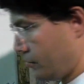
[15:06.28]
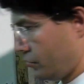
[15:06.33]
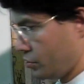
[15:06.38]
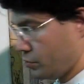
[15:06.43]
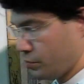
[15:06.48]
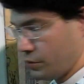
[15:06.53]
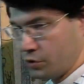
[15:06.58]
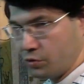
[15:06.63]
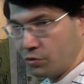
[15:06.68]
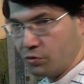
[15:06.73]

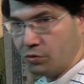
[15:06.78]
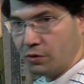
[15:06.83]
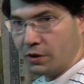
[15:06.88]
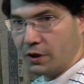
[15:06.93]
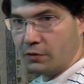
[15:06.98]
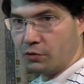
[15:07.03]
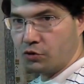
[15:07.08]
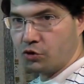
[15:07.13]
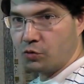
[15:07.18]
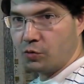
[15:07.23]
происходит? Ну, для
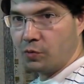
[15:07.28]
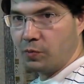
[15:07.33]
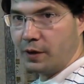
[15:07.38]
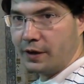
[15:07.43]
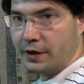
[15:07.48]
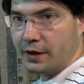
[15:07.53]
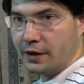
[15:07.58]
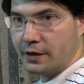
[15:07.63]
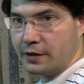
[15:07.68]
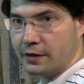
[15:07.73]
того, чтобы
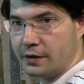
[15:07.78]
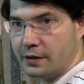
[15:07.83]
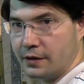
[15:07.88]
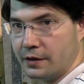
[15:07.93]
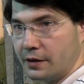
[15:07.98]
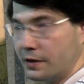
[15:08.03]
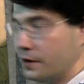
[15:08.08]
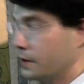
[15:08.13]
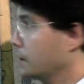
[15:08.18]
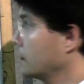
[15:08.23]
понять
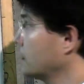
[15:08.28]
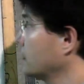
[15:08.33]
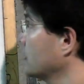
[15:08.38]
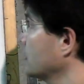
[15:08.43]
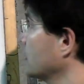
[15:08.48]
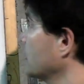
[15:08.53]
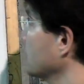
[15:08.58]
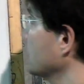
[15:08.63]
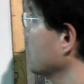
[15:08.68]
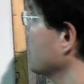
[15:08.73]

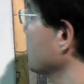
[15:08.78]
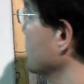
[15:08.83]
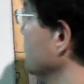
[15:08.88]
э,